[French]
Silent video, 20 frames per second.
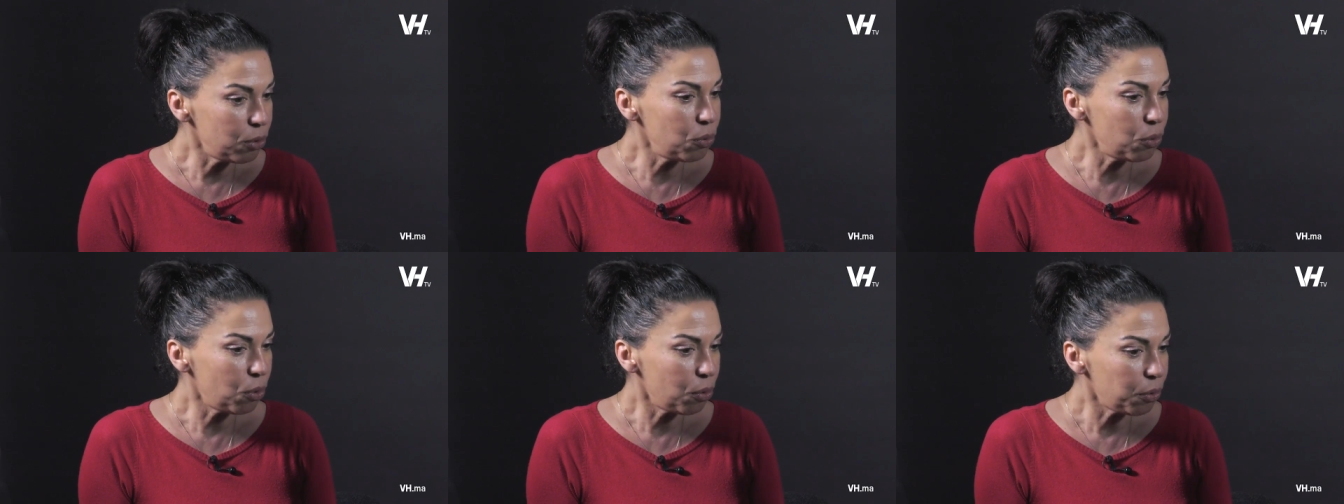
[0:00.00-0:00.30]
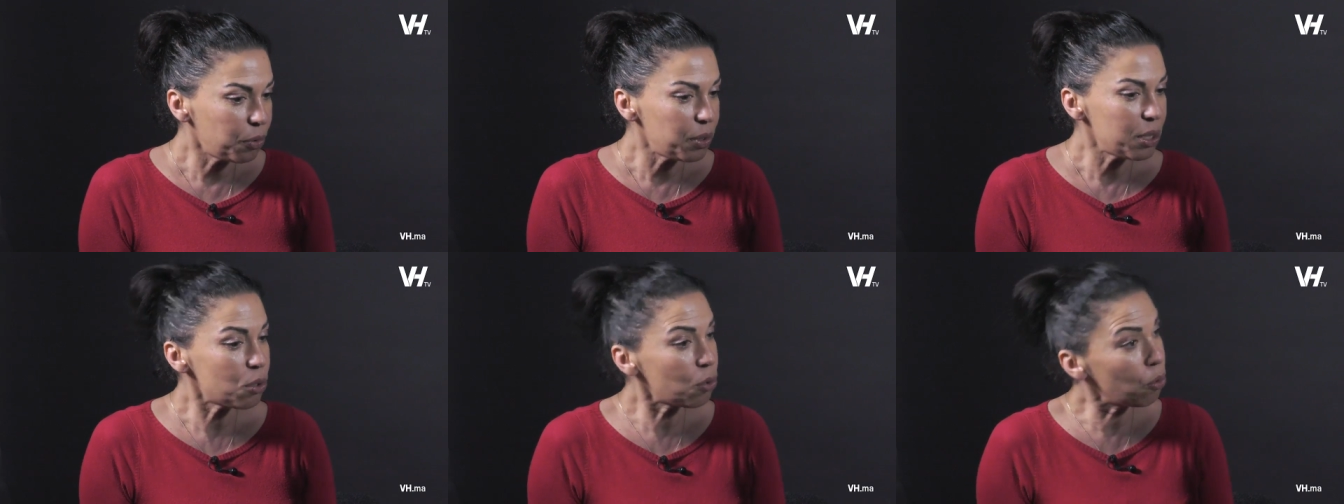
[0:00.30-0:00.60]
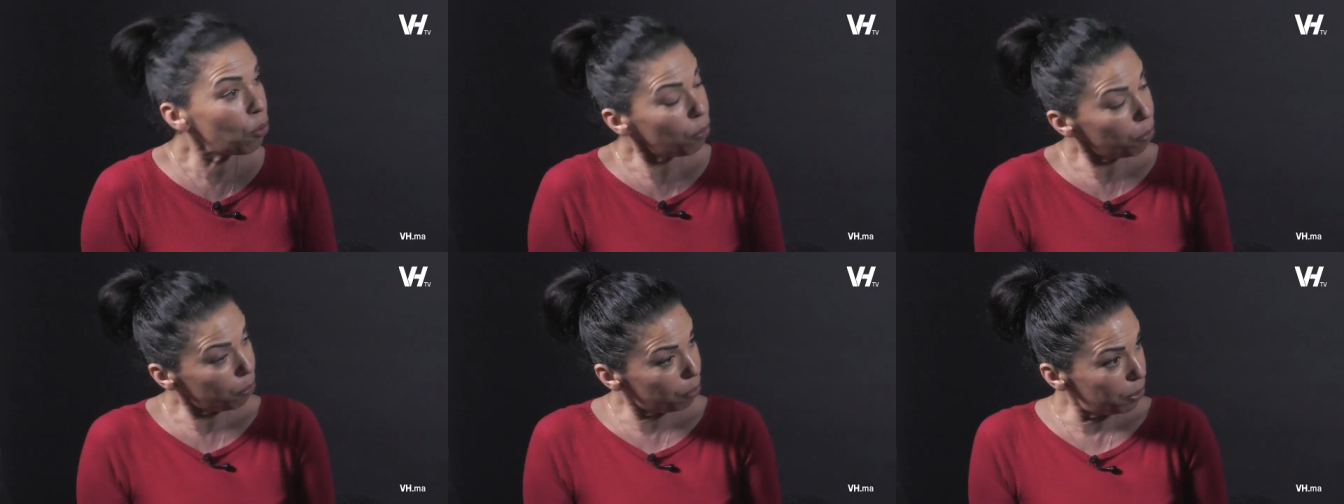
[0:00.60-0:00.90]
nous, on fait ce
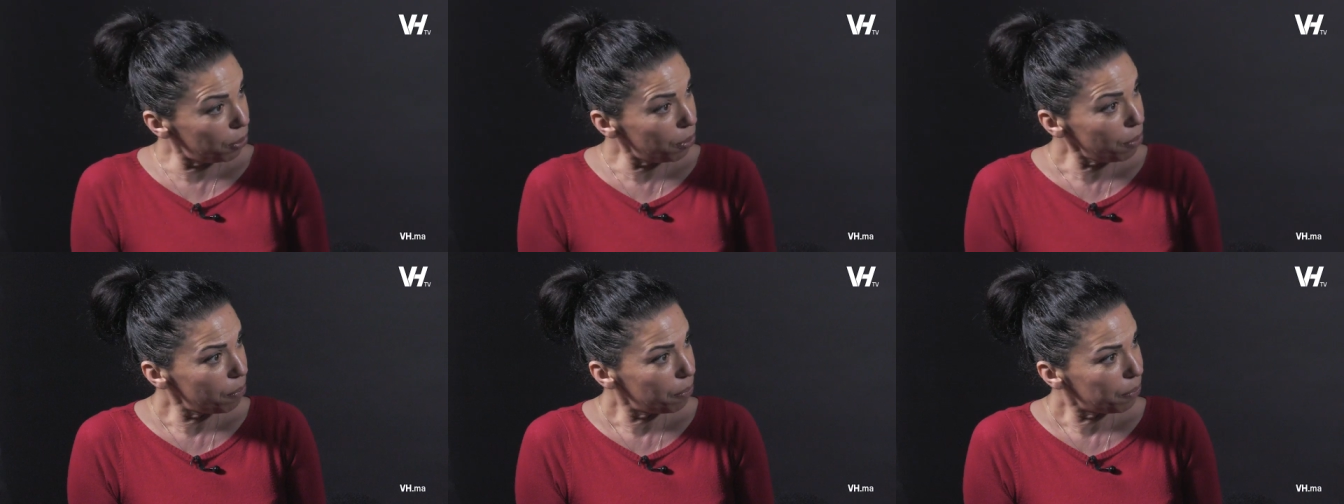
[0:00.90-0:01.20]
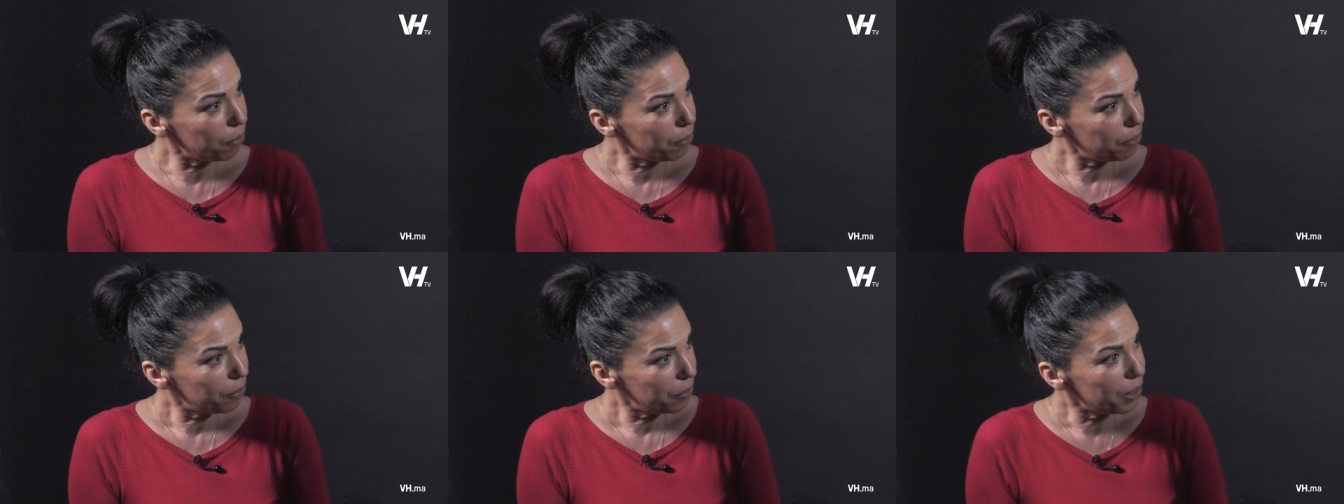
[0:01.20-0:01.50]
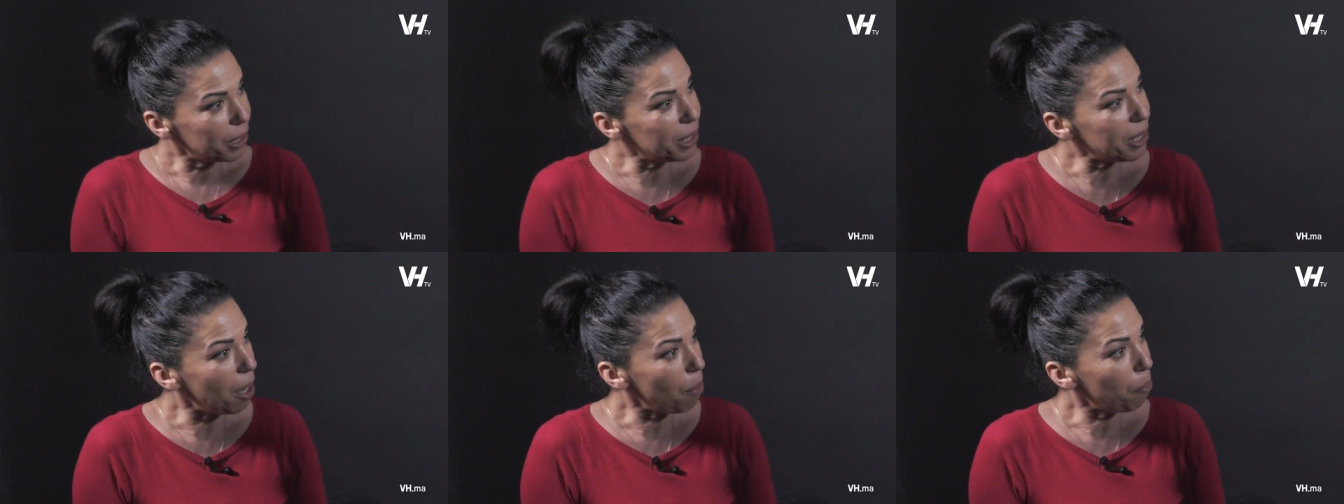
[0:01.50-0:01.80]
qu'on peut
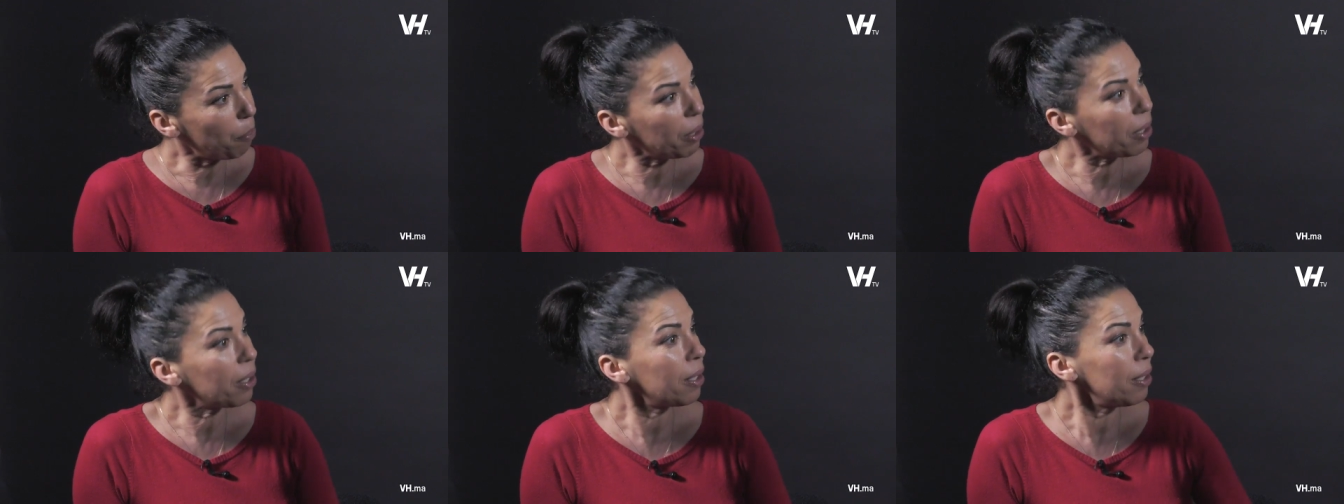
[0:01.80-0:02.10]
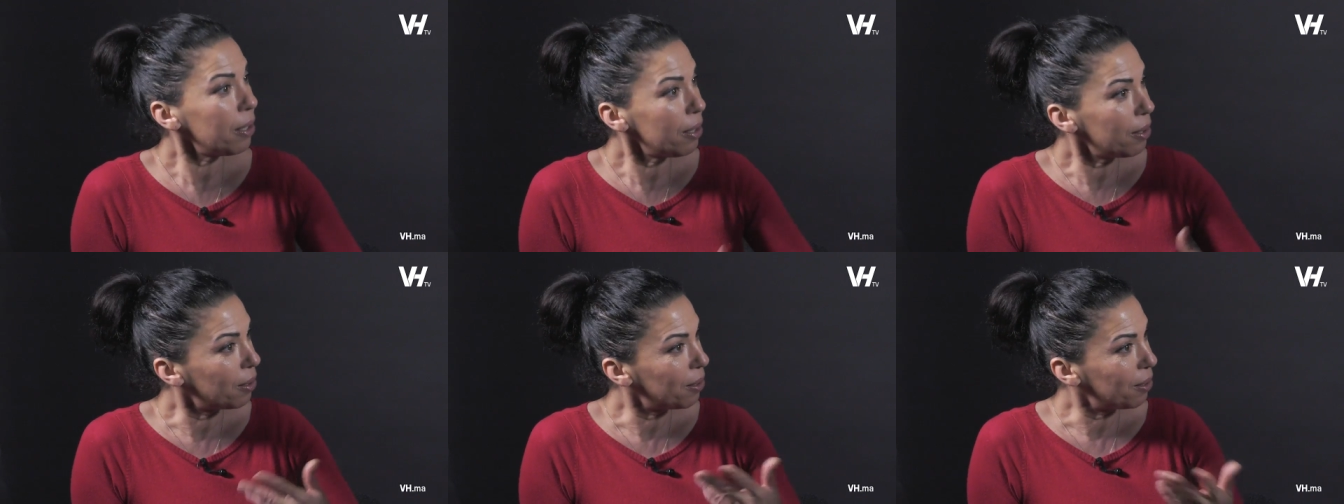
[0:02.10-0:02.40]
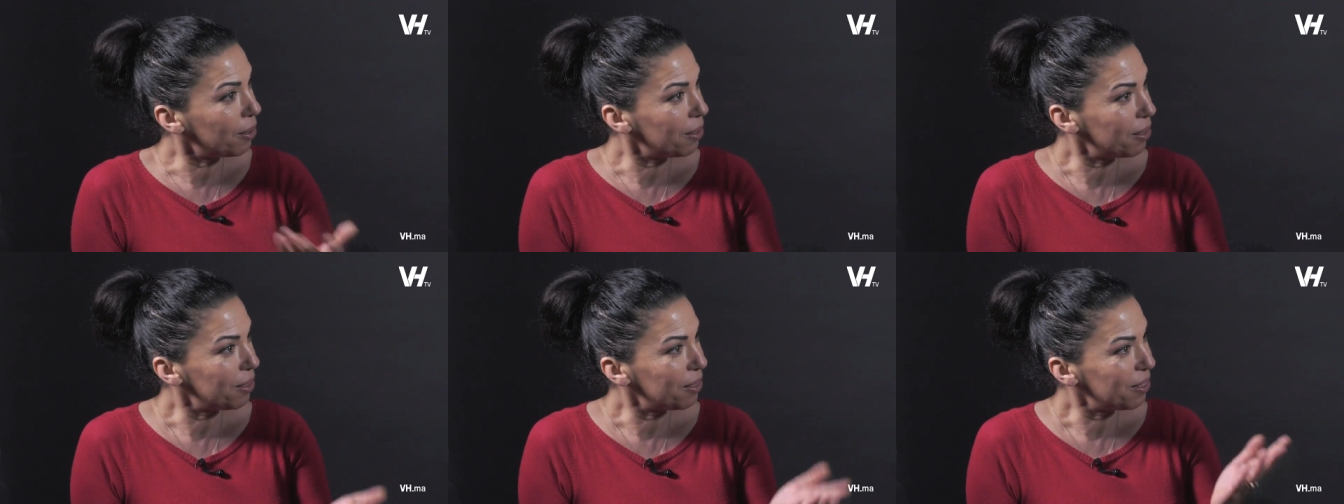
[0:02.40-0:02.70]
et après. Euh,
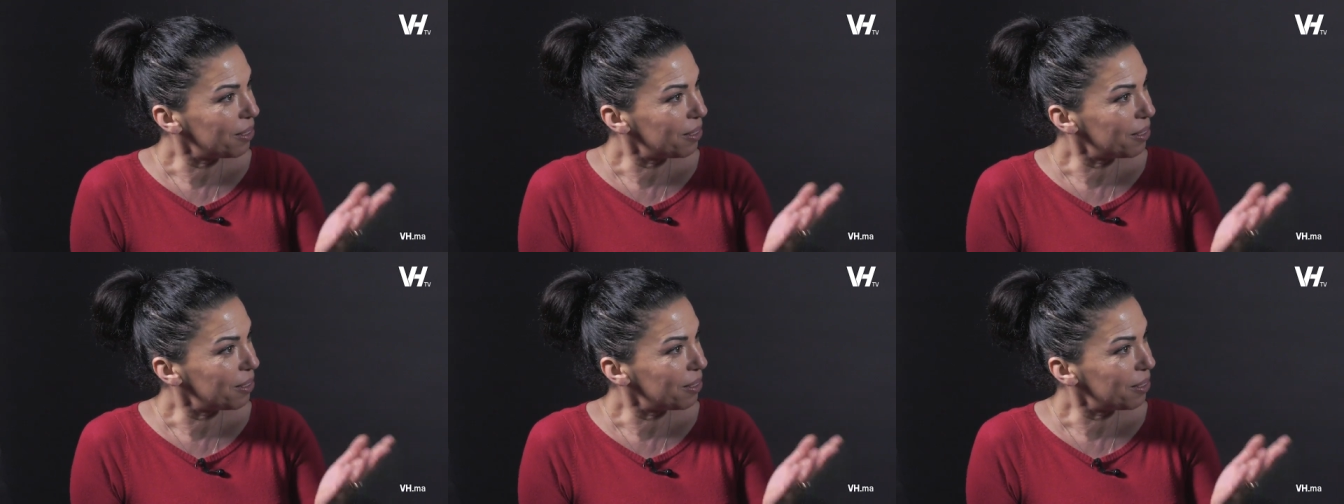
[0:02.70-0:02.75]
